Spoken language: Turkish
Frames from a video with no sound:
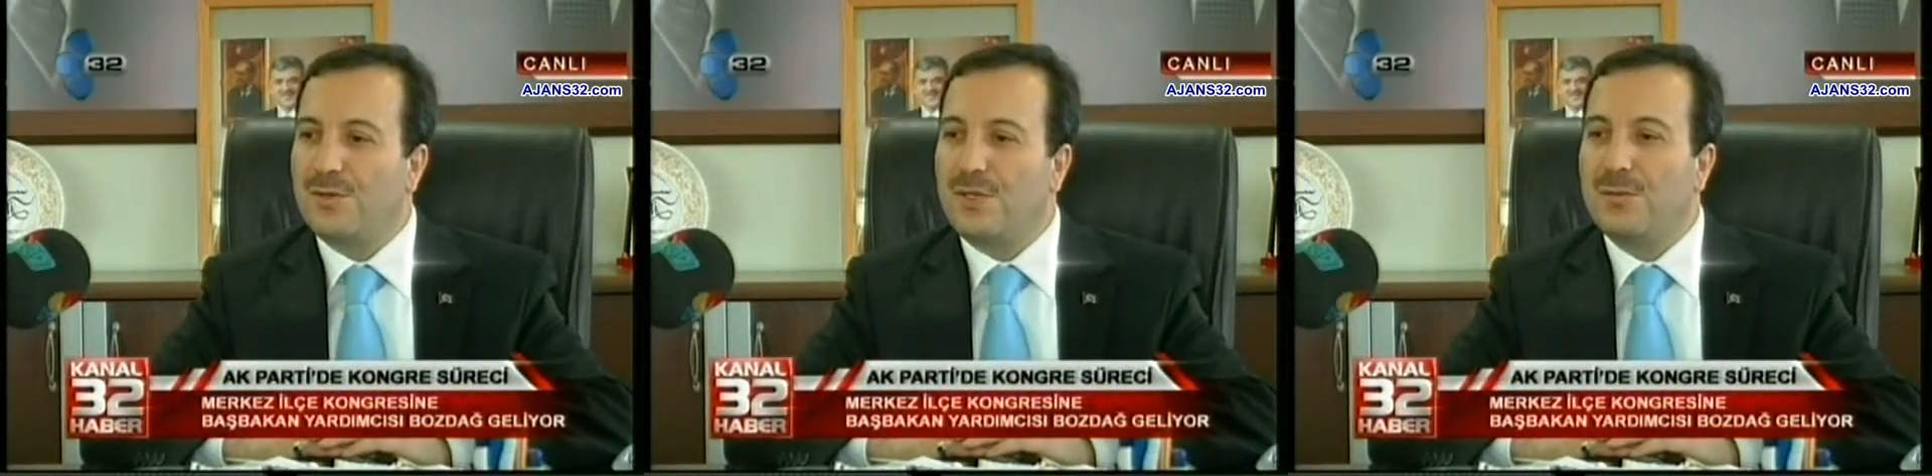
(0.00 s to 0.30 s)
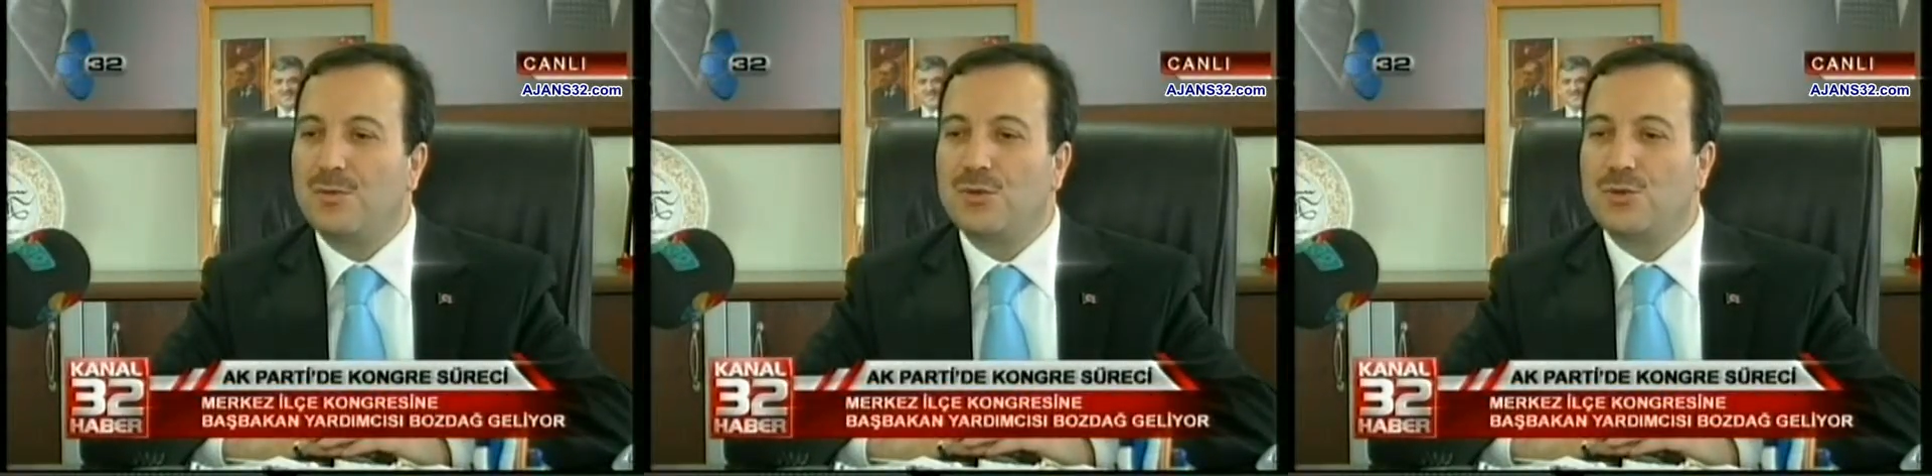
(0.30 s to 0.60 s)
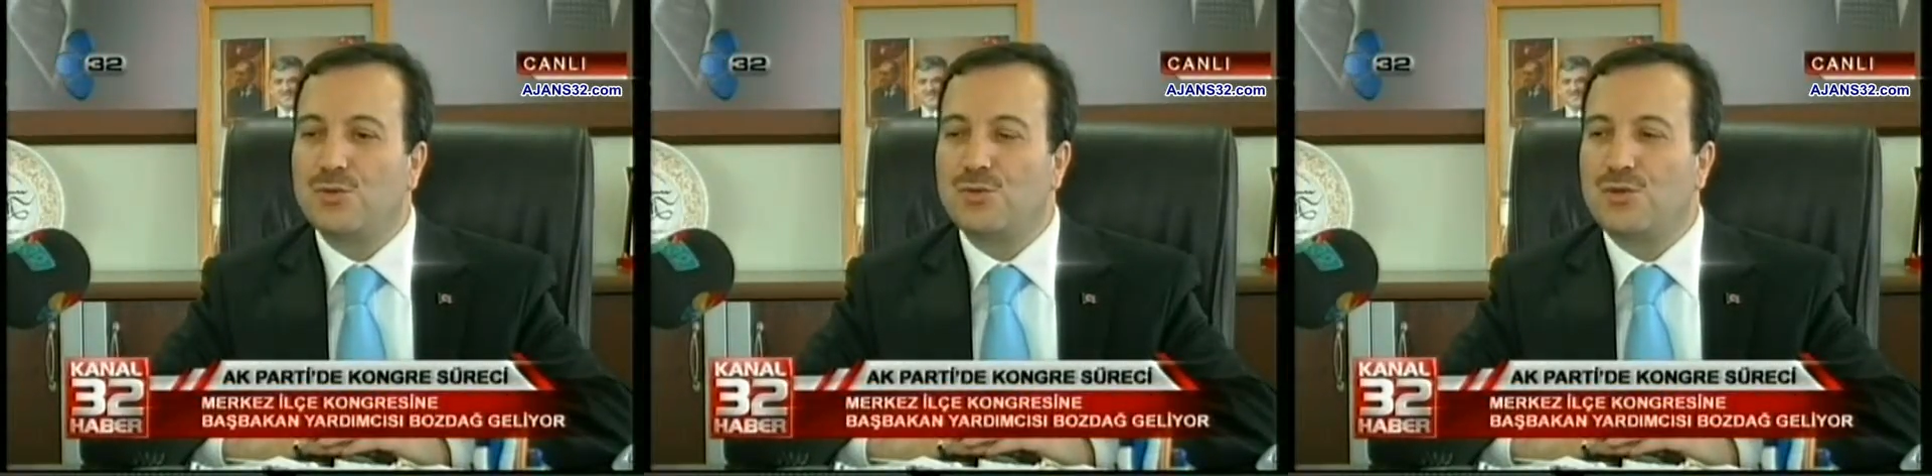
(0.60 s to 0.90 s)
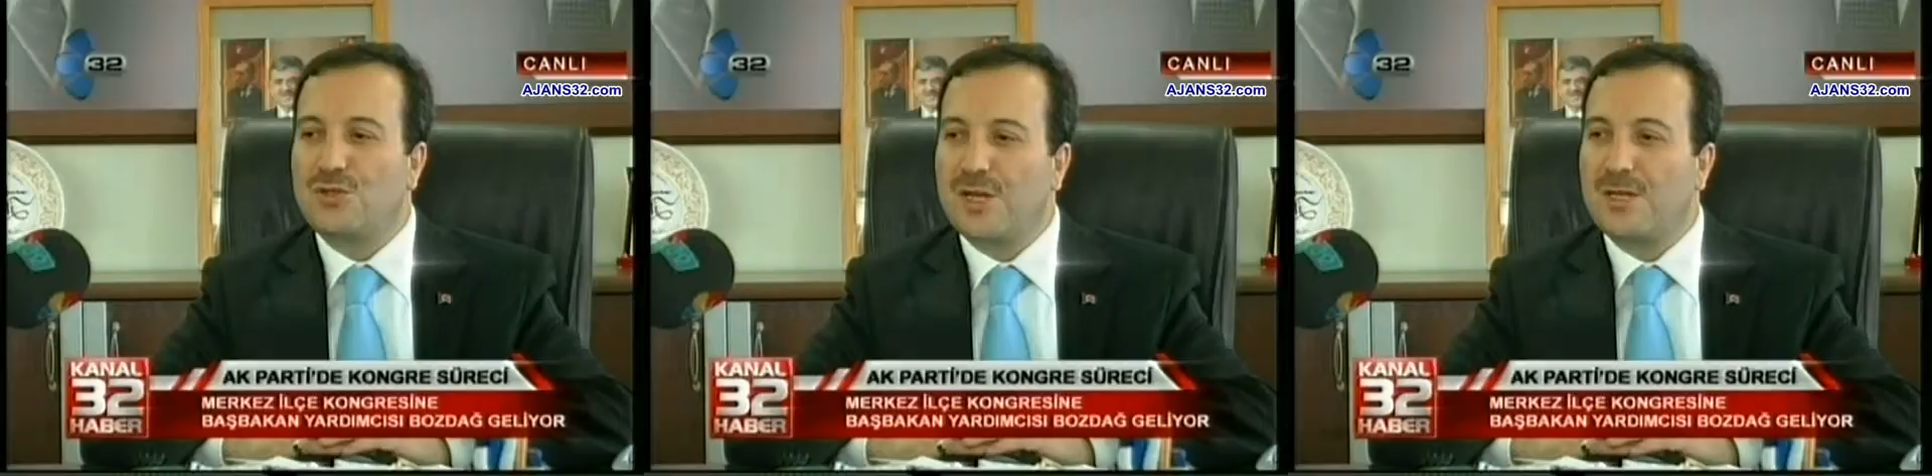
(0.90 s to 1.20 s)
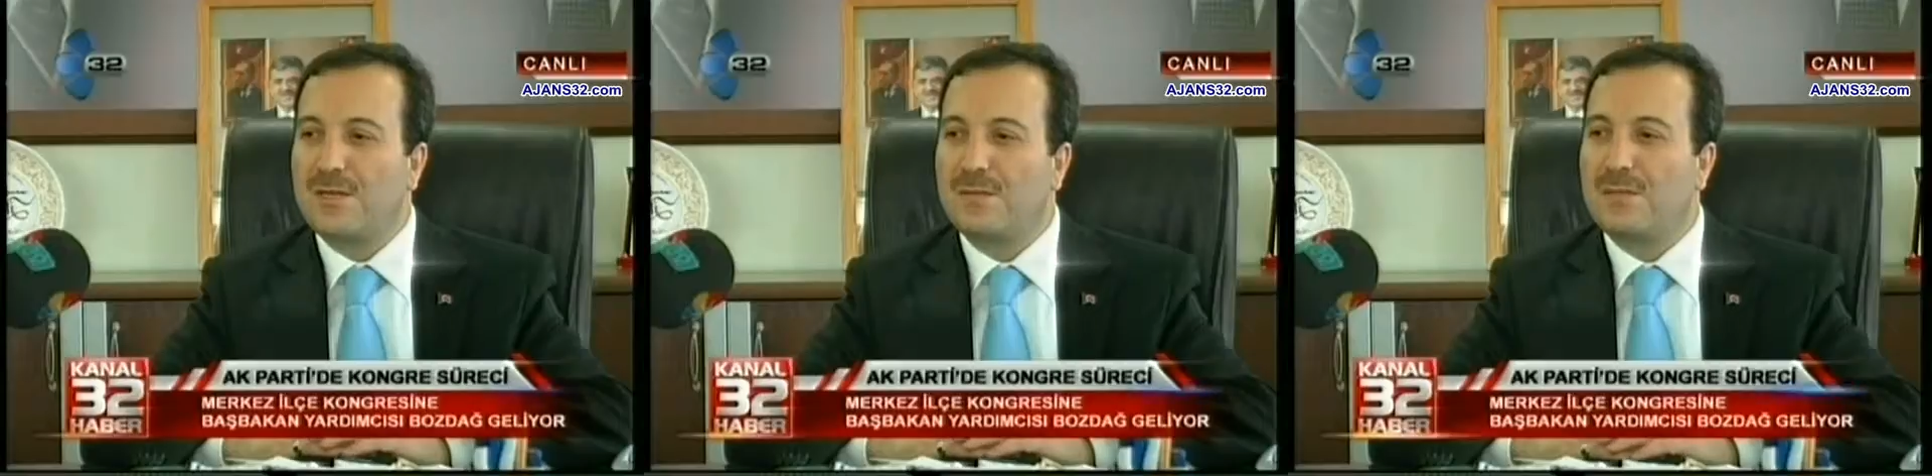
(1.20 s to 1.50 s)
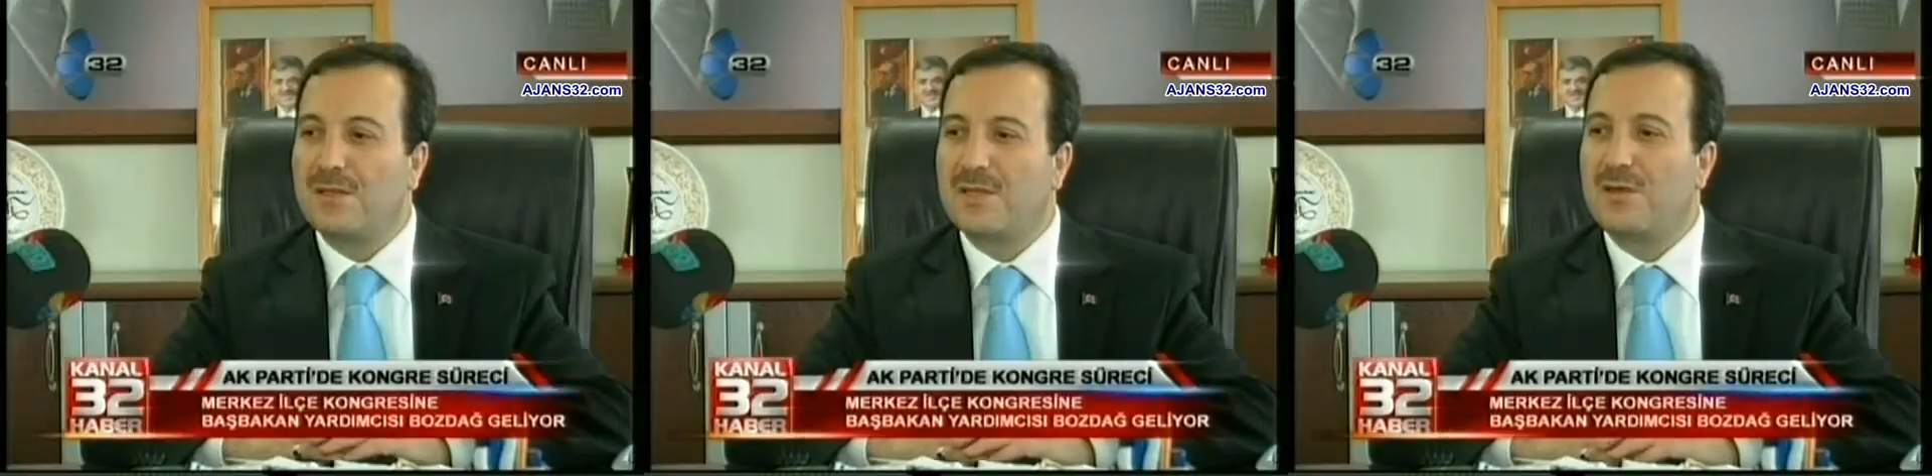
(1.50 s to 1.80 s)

29 Ocak Pazar